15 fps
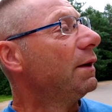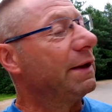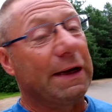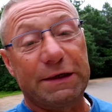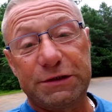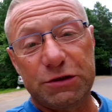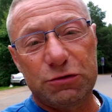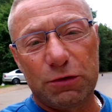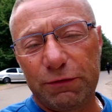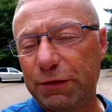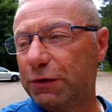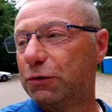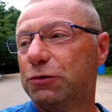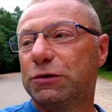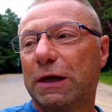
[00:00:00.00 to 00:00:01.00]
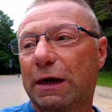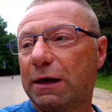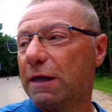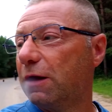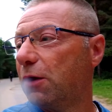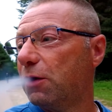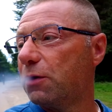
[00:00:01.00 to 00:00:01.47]
Jak się człowiek już tak
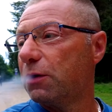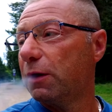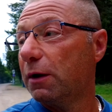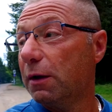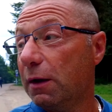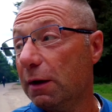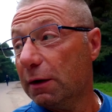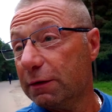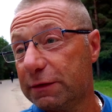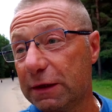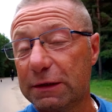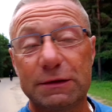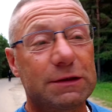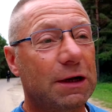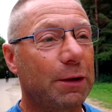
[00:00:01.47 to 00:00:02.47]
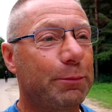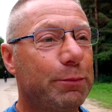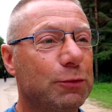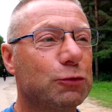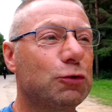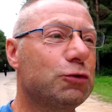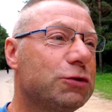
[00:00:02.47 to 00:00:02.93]
ten tryb
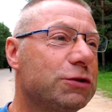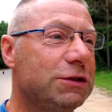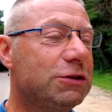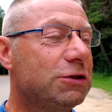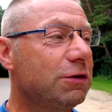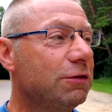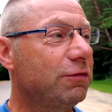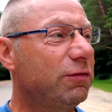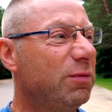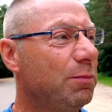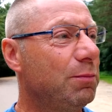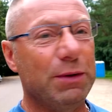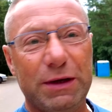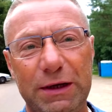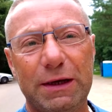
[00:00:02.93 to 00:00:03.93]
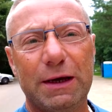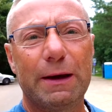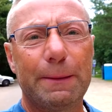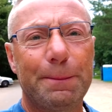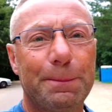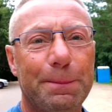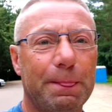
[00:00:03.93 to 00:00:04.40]
podróżniczy
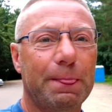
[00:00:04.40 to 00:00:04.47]
wbije,